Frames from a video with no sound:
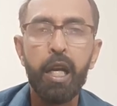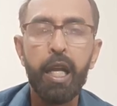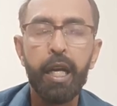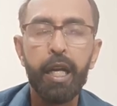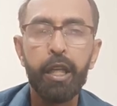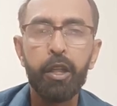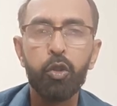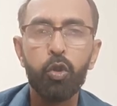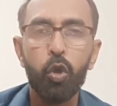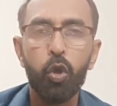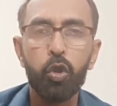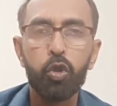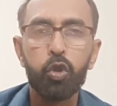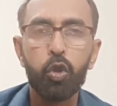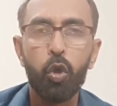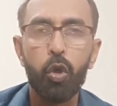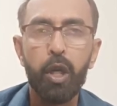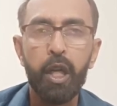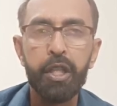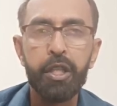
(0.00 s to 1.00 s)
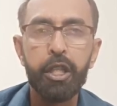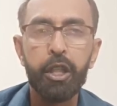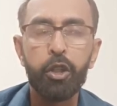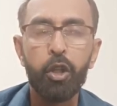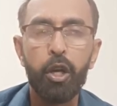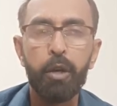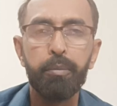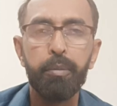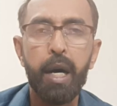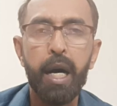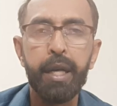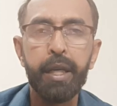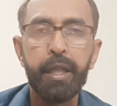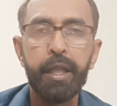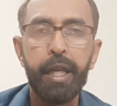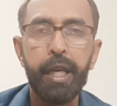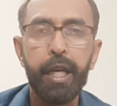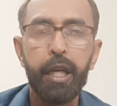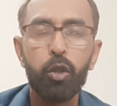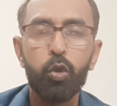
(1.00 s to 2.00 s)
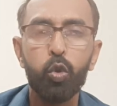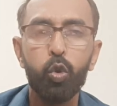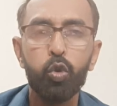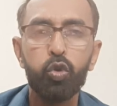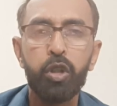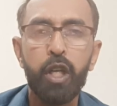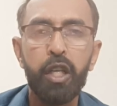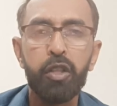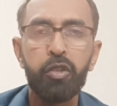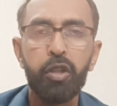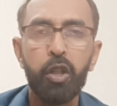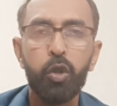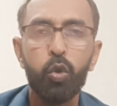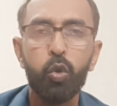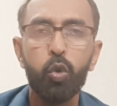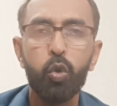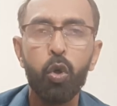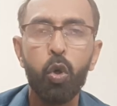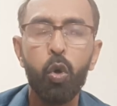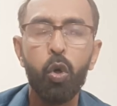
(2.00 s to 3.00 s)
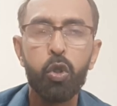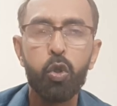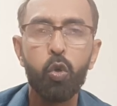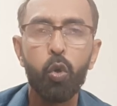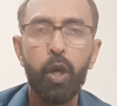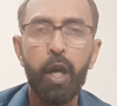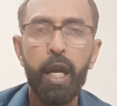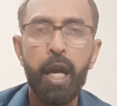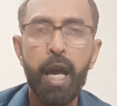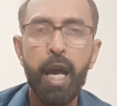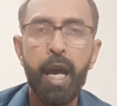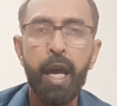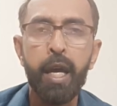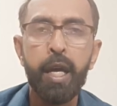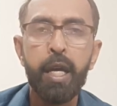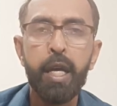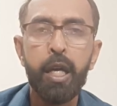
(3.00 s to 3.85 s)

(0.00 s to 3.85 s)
लेकिन दोस्तों रजत और बानी एक दूसरे से दूर हो चुके हैं